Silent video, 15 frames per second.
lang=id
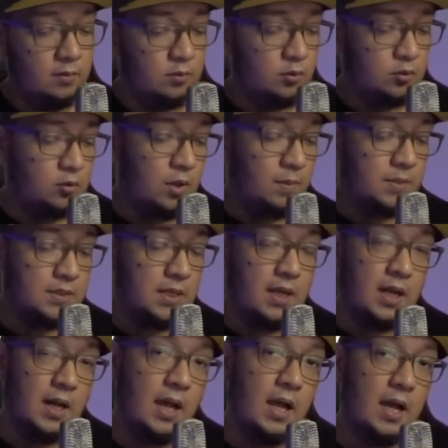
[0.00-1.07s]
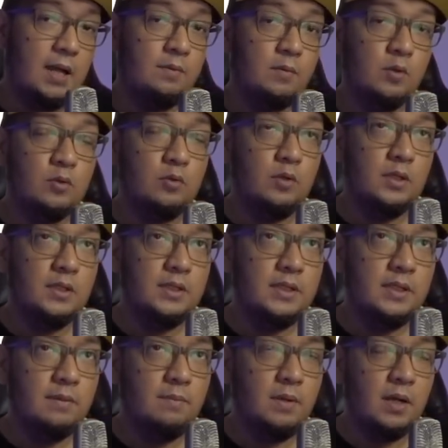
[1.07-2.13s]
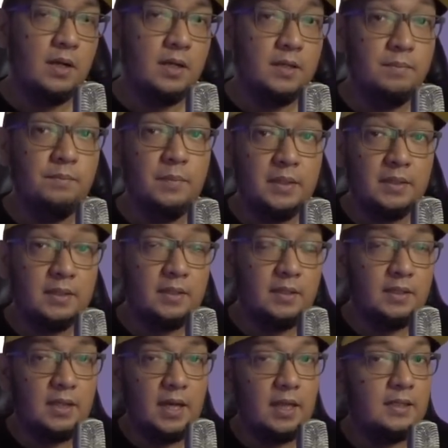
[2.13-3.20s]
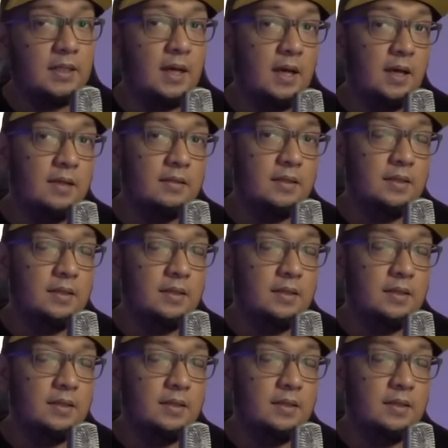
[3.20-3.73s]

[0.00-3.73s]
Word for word: untuk soal masalah kelangkaan, menurut gue dia berada di mid ya di tengah-tengah.